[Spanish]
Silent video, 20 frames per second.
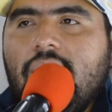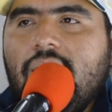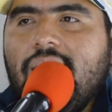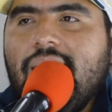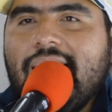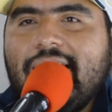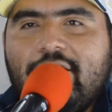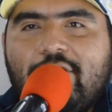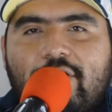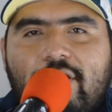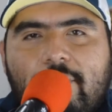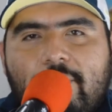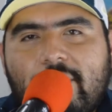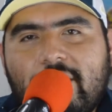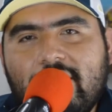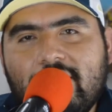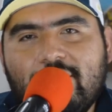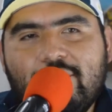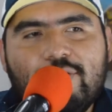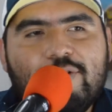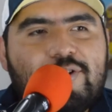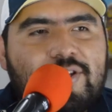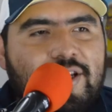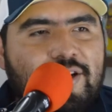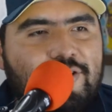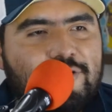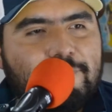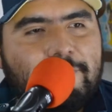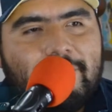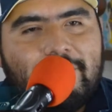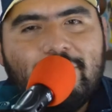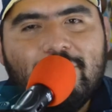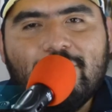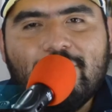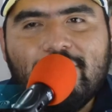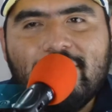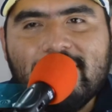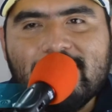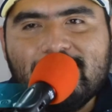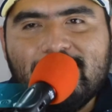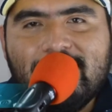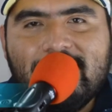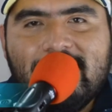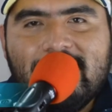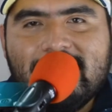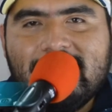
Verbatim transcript: y creo que para todos se nos paró el corazón en